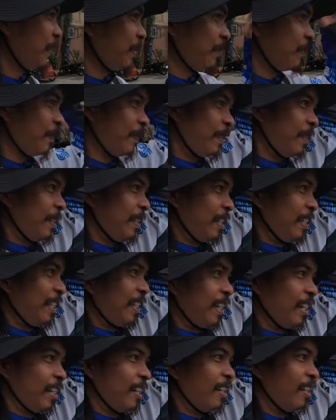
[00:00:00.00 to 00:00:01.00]
bonbon ko.
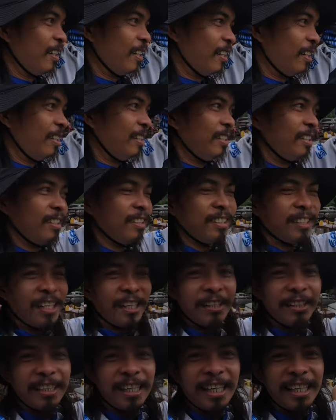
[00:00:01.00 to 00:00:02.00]
Oo. Oh, so
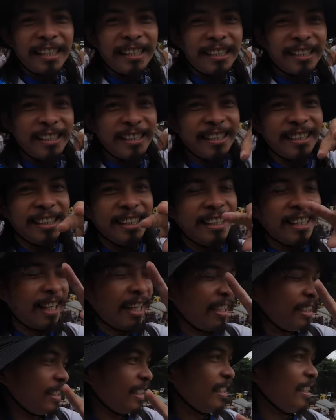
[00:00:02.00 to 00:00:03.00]
yun guys.
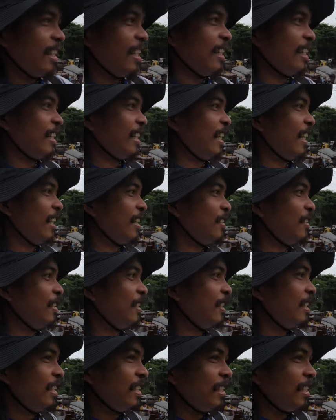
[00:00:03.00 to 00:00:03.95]
Isang dalag na ako.